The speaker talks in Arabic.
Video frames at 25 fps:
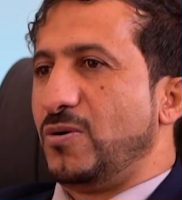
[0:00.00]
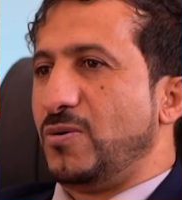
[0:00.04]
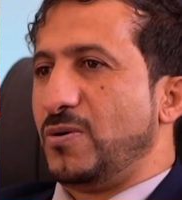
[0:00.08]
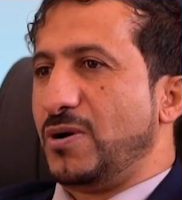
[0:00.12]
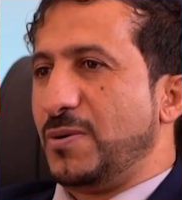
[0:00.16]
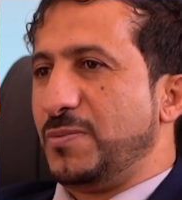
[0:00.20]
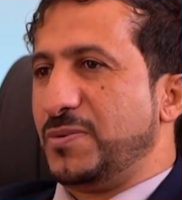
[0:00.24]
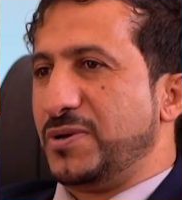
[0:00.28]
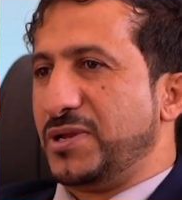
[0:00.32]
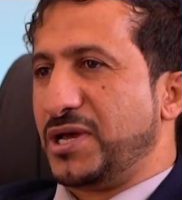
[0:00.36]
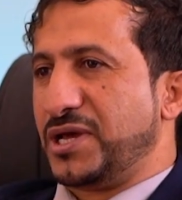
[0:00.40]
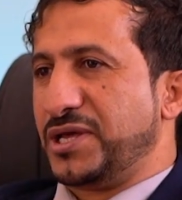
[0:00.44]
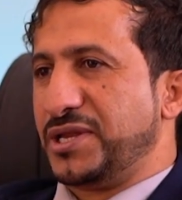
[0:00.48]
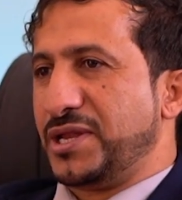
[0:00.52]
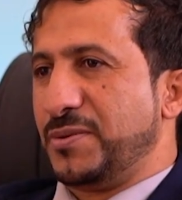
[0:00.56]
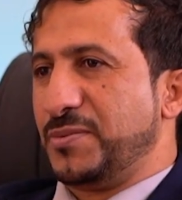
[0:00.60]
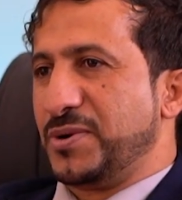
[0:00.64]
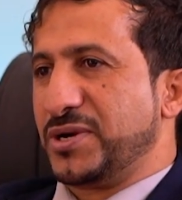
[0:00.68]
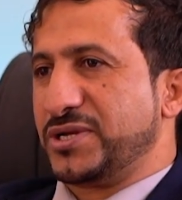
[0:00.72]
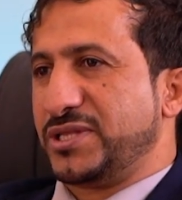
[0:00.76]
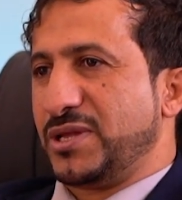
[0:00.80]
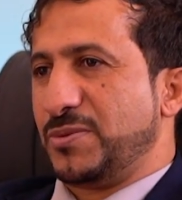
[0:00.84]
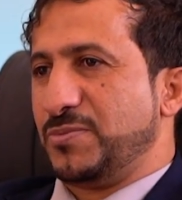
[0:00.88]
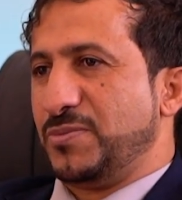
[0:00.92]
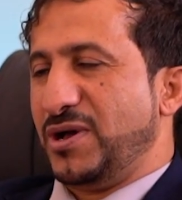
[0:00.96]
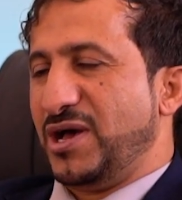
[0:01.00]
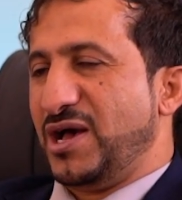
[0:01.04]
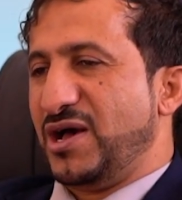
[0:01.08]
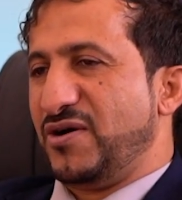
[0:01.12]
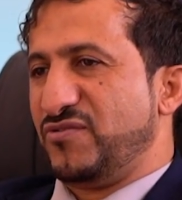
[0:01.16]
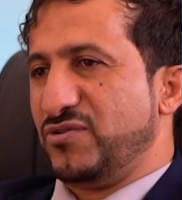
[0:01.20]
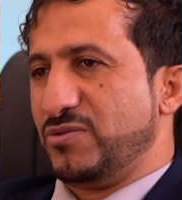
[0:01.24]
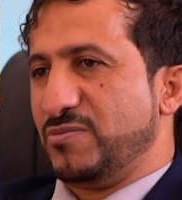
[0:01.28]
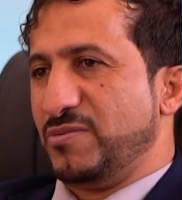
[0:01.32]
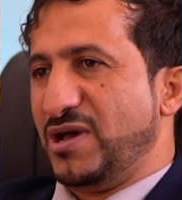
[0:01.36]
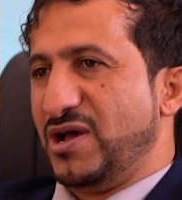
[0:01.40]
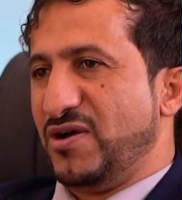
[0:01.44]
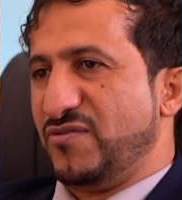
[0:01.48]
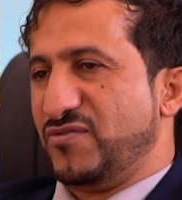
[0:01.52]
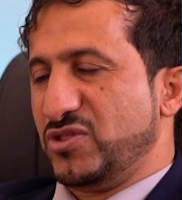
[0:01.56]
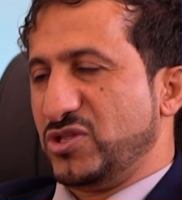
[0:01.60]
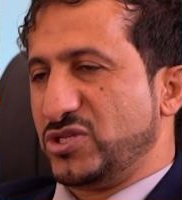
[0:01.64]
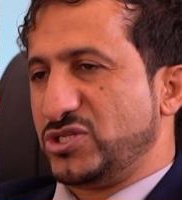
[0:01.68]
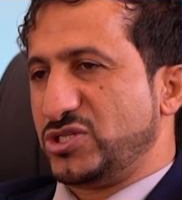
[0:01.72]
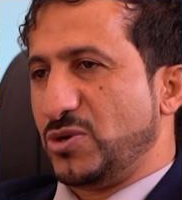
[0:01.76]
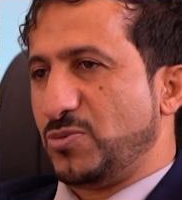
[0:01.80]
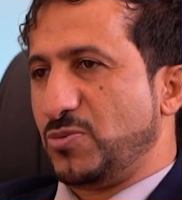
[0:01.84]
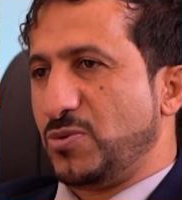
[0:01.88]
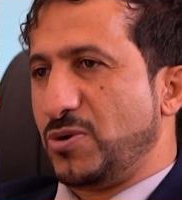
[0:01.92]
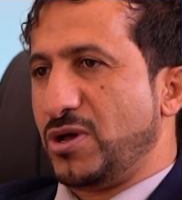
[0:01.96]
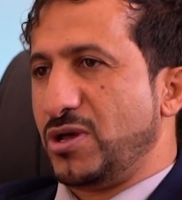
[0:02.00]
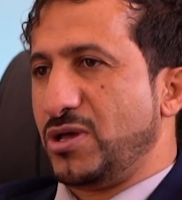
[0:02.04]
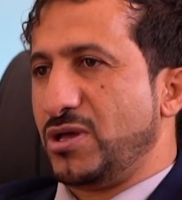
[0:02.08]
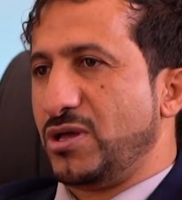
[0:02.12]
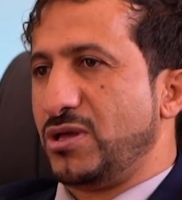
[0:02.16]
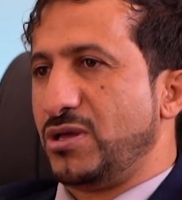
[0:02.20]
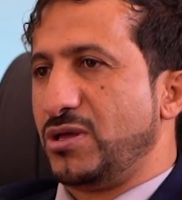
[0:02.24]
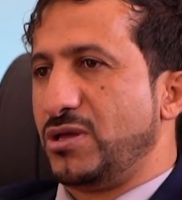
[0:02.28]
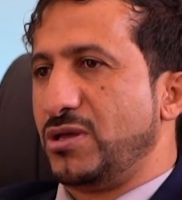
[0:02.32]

وأبلغنا مكتب محافظ محافظة شبوة